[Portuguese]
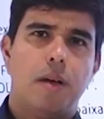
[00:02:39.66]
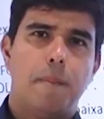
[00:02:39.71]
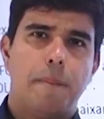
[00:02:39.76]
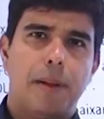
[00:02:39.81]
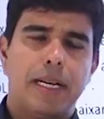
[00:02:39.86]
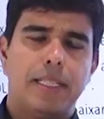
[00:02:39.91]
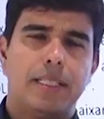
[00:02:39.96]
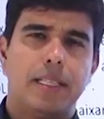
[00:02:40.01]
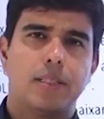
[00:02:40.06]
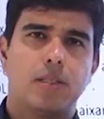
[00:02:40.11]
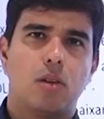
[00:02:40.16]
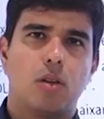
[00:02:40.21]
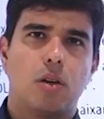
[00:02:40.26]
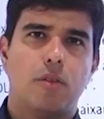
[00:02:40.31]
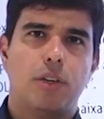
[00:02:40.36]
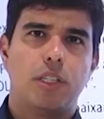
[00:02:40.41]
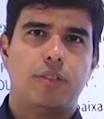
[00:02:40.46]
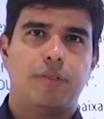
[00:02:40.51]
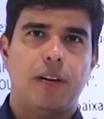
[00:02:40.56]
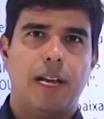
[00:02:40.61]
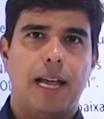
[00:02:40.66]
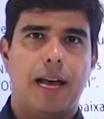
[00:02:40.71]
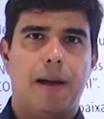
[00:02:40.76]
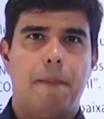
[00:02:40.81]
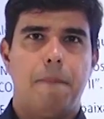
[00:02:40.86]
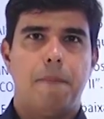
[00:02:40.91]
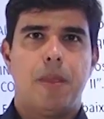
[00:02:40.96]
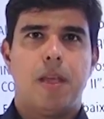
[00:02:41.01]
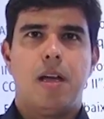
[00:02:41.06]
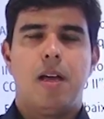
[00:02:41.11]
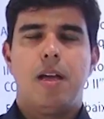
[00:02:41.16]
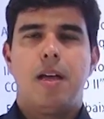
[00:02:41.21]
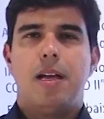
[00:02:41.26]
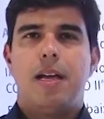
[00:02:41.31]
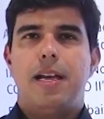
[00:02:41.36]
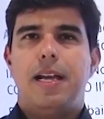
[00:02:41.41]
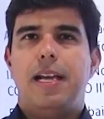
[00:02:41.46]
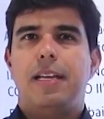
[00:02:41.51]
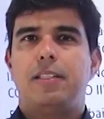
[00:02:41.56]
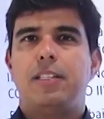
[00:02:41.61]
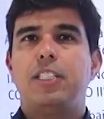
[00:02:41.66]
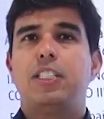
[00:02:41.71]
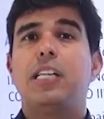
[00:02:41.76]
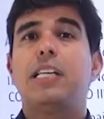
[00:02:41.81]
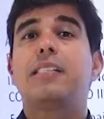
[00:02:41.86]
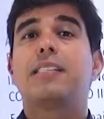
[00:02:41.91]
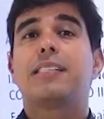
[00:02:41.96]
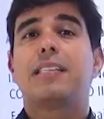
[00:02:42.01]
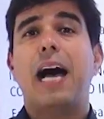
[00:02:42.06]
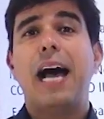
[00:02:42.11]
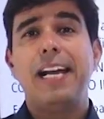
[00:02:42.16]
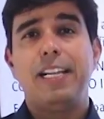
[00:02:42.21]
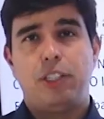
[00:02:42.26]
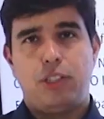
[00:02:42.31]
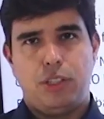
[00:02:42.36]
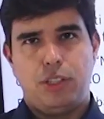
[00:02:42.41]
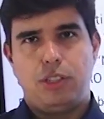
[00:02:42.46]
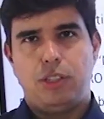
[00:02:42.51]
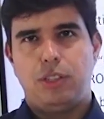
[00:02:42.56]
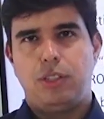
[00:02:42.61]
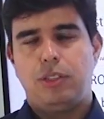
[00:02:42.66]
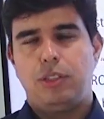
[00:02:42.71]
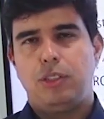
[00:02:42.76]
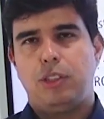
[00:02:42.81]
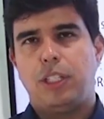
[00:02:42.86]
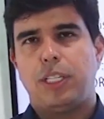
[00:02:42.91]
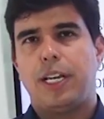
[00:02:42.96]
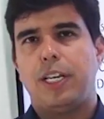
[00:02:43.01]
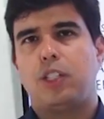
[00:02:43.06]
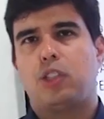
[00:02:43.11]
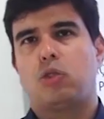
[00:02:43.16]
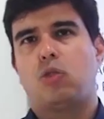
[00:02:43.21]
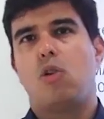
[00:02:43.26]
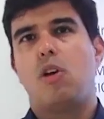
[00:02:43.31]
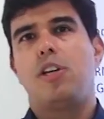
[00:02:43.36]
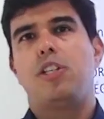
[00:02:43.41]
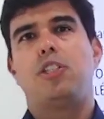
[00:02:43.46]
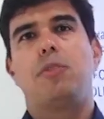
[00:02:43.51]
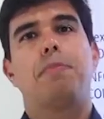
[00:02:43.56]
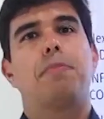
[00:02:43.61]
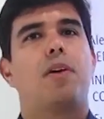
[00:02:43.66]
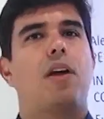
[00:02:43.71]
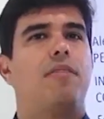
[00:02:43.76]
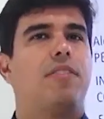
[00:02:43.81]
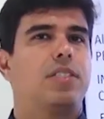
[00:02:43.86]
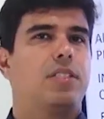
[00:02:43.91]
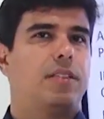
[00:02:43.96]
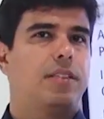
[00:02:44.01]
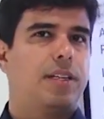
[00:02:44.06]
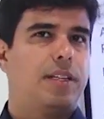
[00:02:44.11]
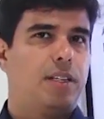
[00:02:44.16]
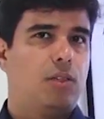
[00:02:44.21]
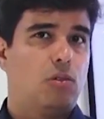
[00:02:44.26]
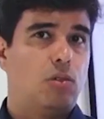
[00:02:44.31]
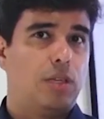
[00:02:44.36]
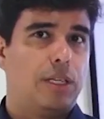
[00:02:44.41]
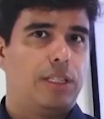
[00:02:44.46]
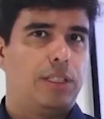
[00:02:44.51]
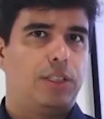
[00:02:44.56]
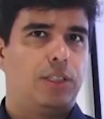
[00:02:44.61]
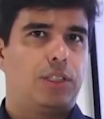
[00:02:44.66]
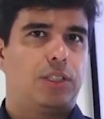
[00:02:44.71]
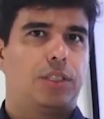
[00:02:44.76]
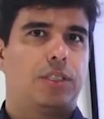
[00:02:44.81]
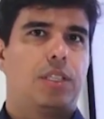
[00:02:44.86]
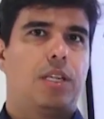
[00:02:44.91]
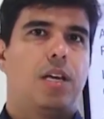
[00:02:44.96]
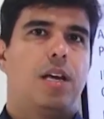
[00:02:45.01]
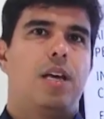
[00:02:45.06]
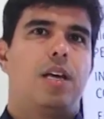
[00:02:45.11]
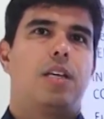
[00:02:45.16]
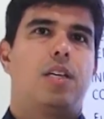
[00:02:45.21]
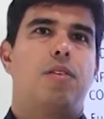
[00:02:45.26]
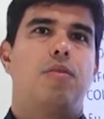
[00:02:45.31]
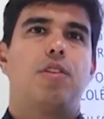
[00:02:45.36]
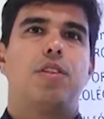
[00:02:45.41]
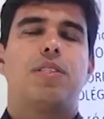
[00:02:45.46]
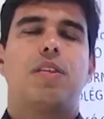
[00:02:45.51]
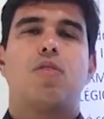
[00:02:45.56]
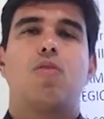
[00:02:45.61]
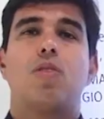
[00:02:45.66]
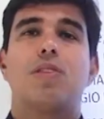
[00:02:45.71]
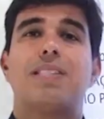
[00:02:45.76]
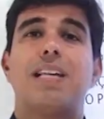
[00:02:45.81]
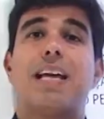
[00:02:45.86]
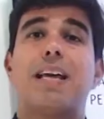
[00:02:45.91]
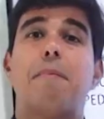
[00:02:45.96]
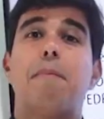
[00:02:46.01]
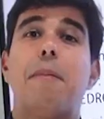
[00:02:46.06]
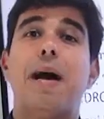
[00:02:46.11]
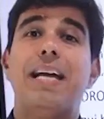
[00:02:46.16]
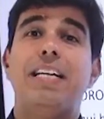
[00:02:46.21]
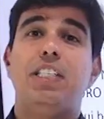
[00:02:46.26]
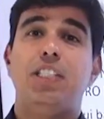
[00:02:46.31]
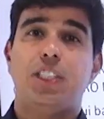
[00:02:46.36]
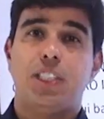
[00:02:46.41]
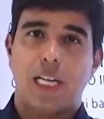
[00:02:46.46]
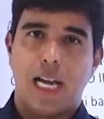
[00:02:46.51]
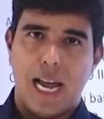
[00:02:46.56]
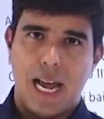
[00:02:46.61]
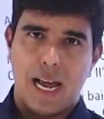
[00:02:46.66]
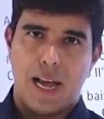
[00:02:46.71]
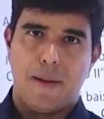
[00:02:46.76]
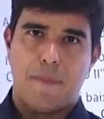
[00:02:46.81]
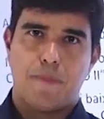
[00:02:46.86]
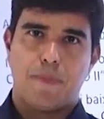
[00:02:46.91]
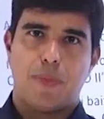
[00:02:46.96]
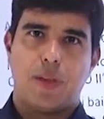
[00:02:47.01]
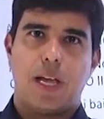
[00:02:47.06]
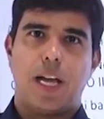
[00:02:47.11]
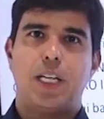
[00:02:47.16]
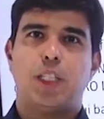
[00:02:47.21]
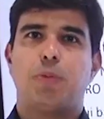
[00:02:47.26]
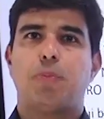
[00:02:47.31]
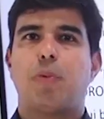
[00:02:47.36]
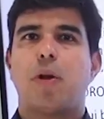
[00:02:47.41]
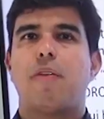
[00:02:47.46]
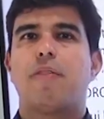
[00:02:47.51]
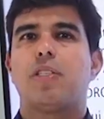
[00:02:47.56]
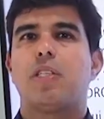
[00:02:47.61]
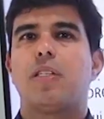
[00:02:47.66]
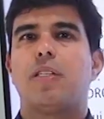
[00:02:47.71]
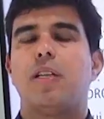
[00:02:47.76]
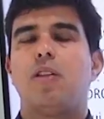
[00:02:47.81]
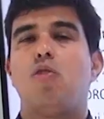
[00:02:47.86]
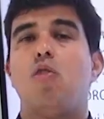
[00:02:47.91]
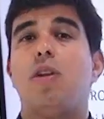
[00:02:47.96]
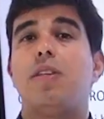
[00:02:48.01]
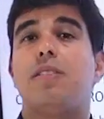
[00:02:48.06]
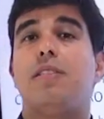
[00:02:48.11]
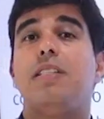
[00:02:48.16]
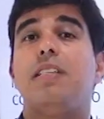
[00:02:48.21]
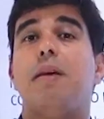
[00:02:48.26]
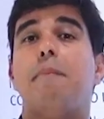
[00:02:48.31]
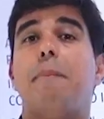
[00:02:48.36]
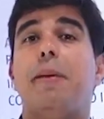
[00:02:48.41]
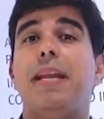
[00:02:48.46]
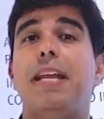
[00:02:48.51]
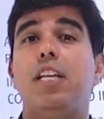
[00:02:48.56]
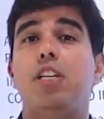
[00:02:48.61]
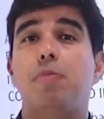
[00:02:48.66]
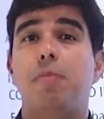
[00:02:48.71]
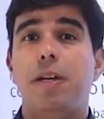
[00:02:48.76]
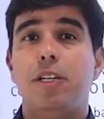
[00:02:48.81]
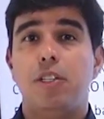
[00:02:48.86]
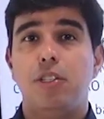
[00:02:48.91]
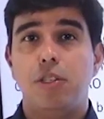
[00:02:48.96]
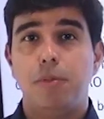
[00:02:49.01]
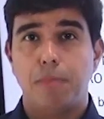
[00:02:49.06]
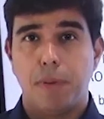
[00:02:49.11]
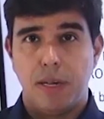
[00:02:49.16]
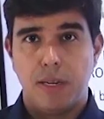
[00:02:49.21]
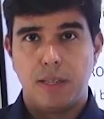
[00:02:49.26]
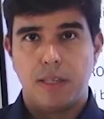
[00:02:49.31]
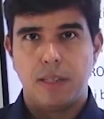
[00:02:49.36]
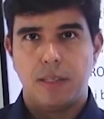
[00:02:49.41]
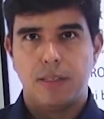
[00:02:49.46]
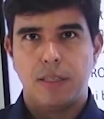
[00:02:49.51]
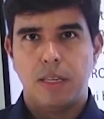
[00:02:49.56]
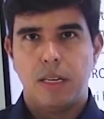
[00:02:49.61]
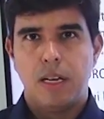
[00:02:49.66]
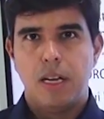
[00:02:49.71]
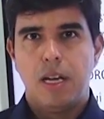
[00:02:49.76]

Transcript: Presta atenção que eu vou te falar. Existem sites de questões de provas anteriores que você consegue baixar as provas anteriores independentemente de banca.